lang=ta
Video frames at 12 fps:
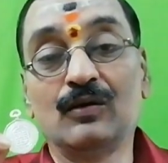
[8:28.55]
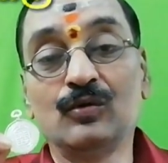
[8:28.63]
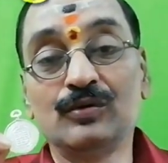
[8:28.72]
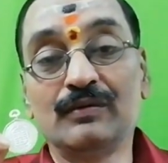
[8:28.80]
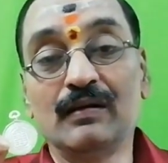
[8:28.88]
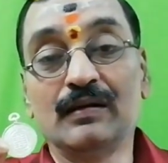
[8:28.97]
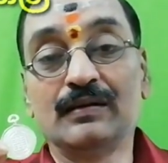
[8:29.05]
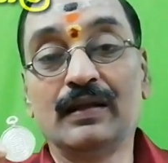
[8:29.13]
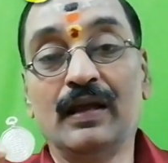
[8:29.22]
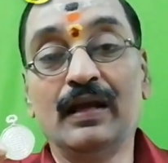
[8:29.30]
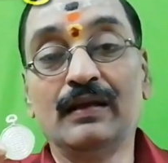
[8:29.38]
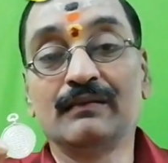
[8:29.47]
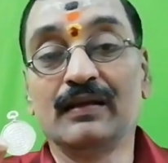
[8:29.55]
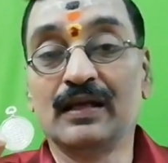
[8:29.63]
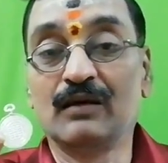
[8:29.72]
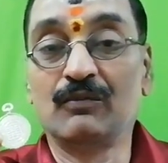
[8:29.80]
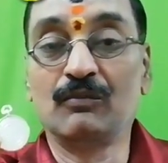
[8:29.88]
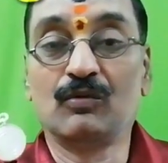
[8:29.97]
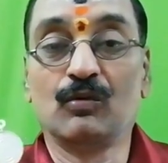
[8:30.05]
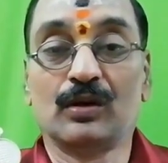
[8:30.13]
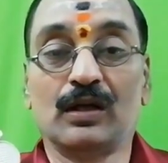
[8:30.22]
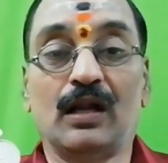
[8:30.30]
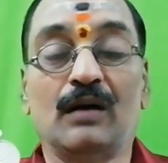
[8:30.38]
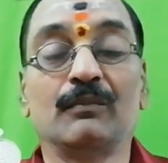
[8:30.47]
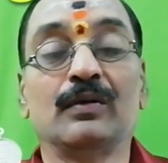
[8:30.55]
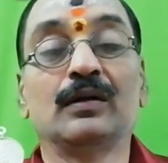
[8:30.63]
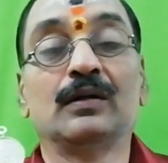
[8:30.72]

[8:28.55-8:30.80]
நூற்றி எட்டு தினமும் கூறலாம்